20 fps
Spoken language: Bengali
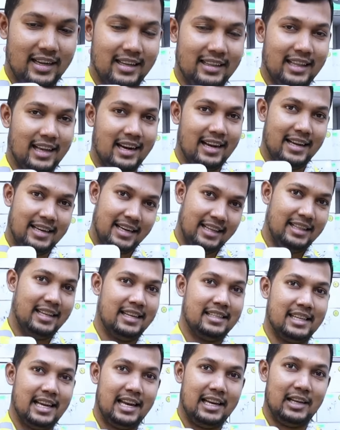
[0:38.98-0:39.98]
নাই তারা এটা
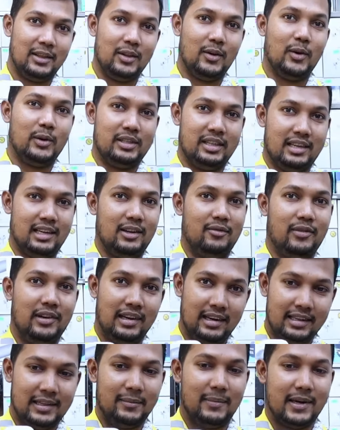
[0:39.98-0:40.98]
দিয়ে চাইলে কিন্তু অরিজিনালটা
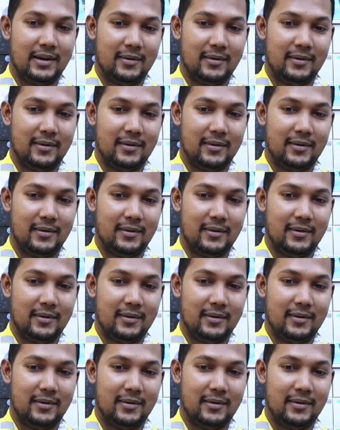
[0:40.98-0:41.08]
ফিল নিতে